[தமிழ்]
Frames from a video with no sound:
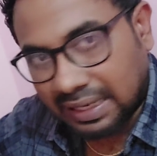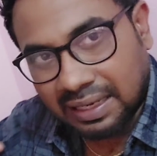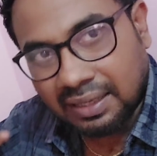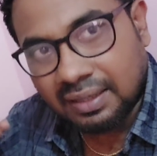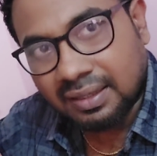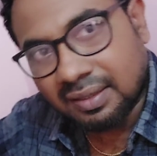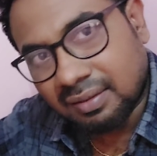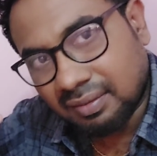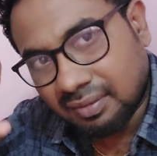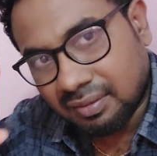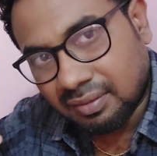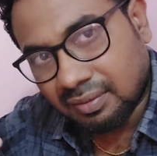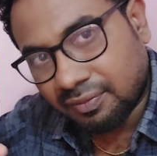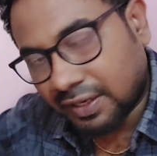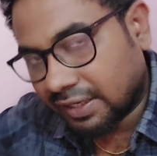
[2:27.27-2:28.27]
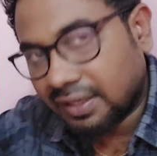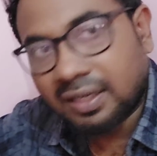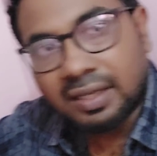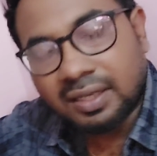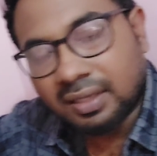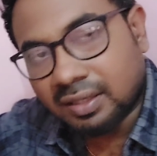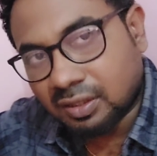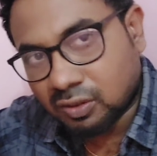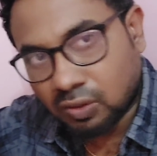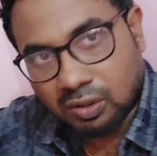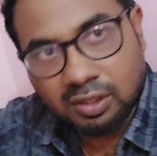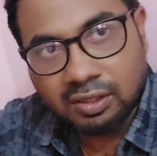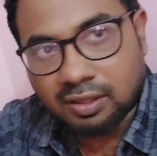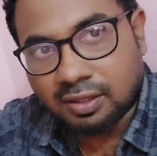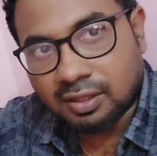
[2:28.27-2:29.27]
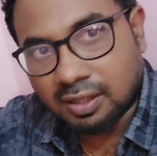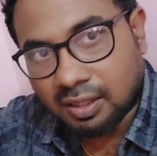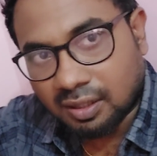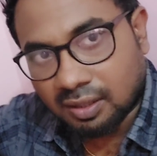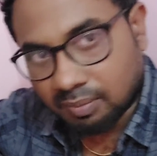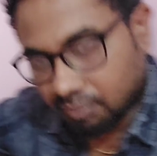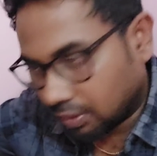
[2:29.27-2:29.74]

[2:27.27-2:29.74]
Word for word: அண்ட் ஃபைனலி நான் சொல்கிறது இதுதான்